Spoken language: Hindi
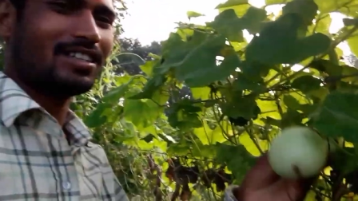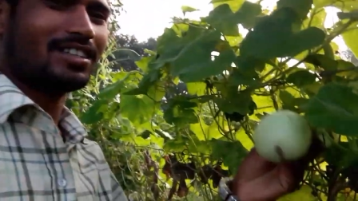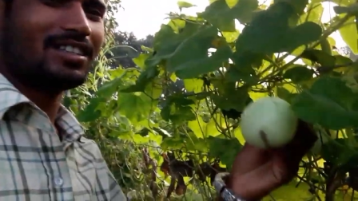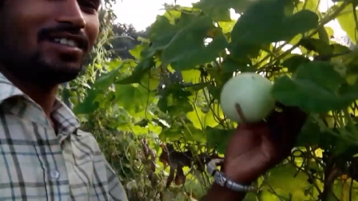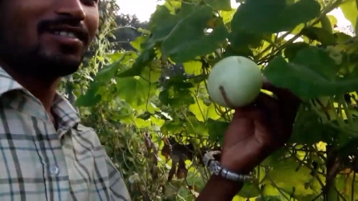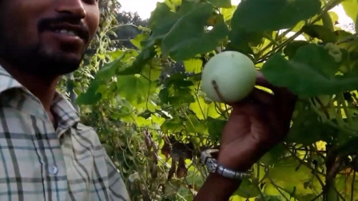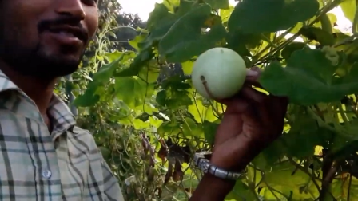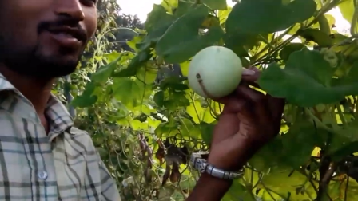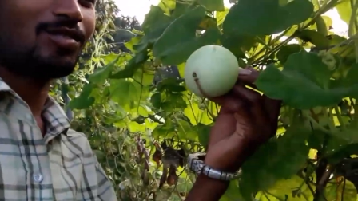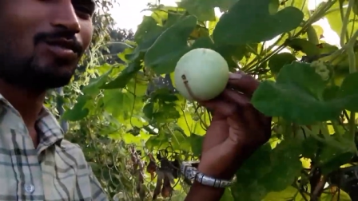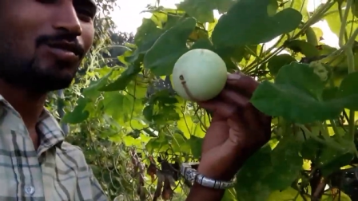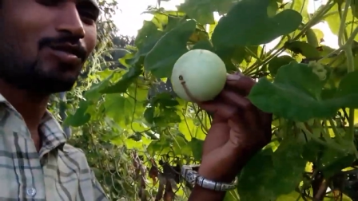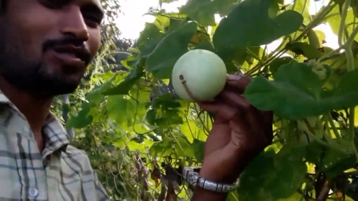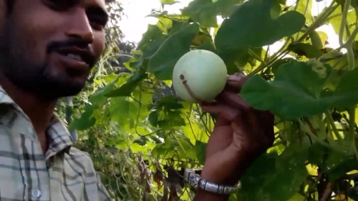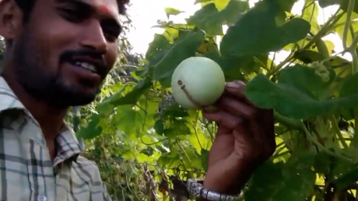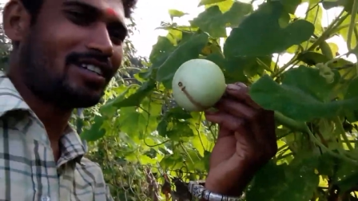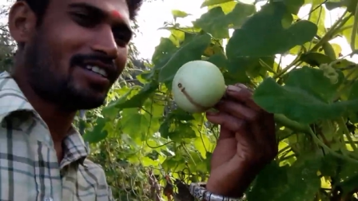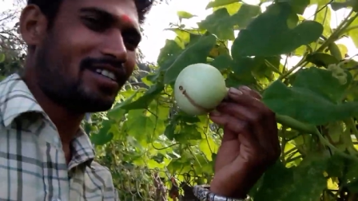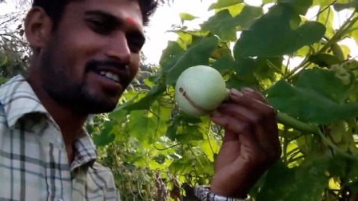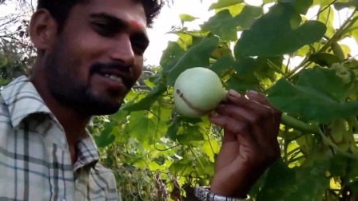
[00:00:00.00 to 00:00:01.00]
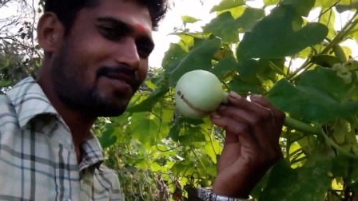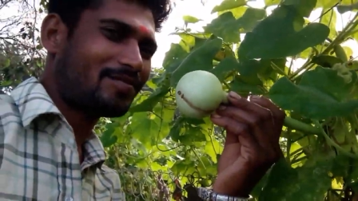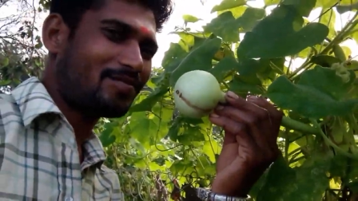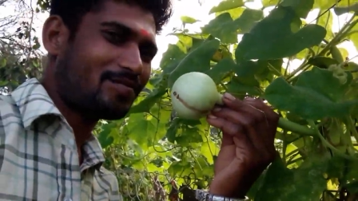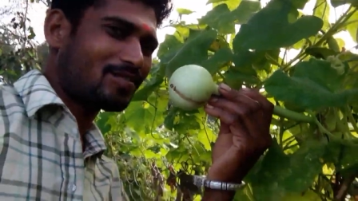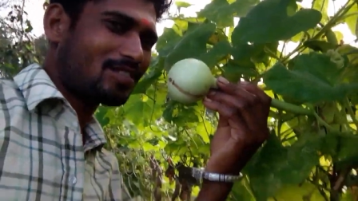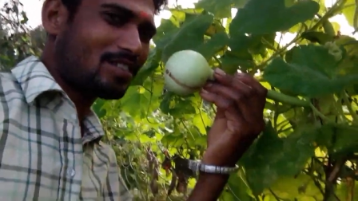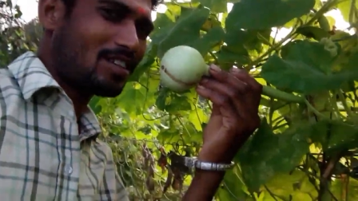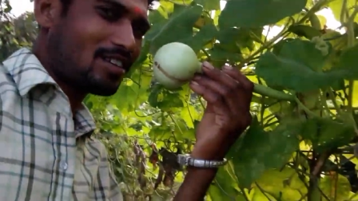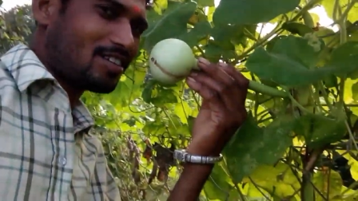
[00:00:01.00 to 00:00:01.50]
देता हूँ दोस्तों तो ये है
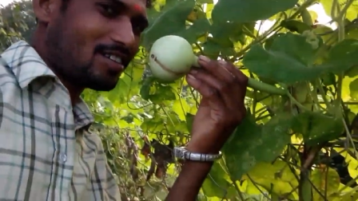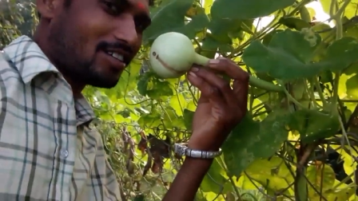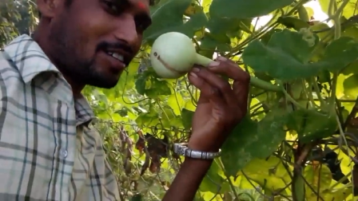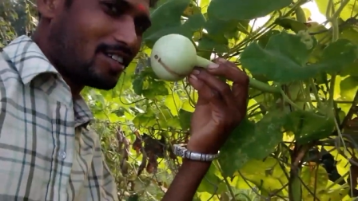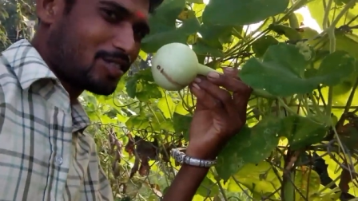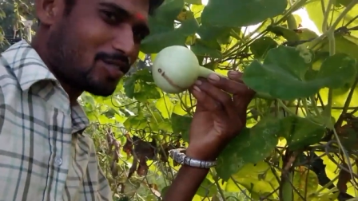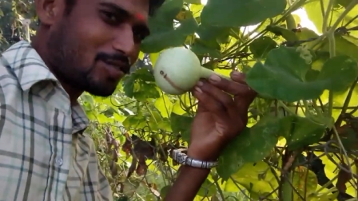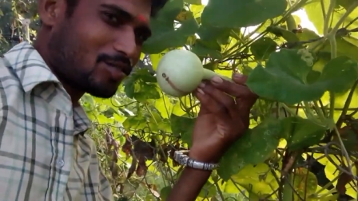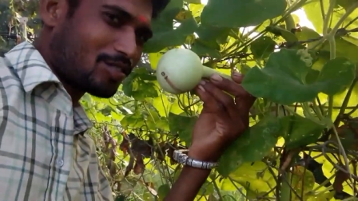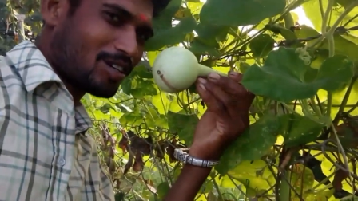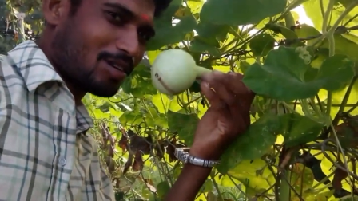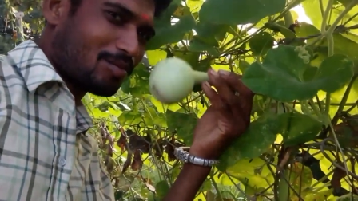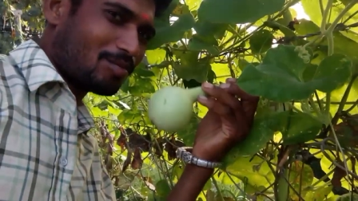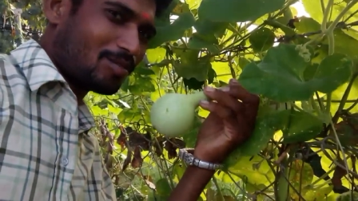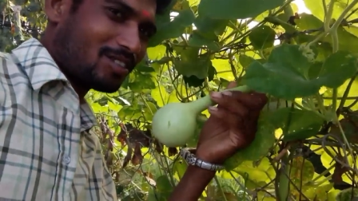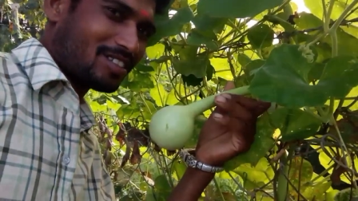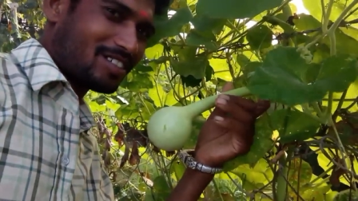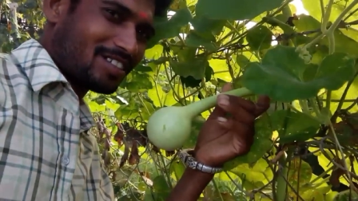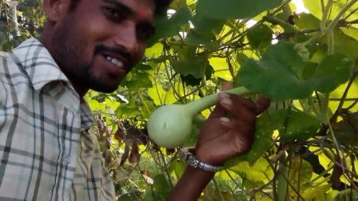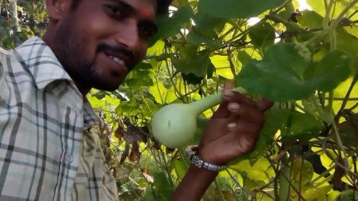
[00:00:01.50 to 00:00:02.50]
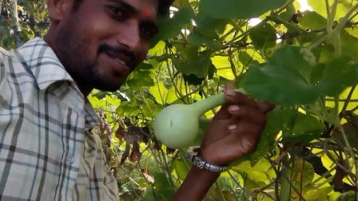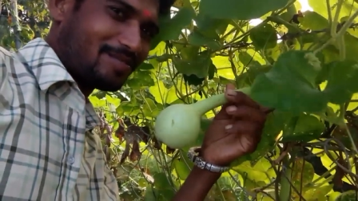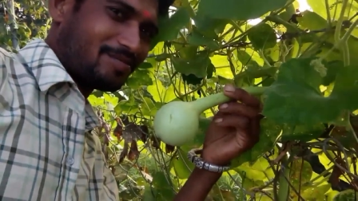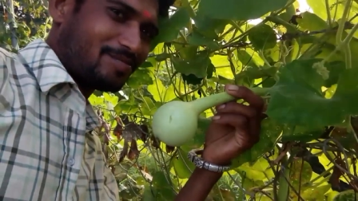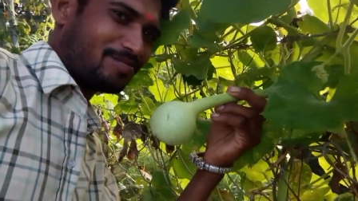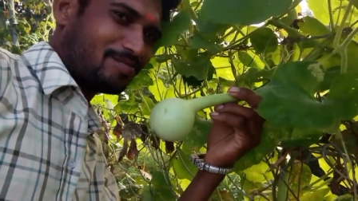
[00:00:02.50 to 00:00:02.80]
इसको क्या बोलते हैं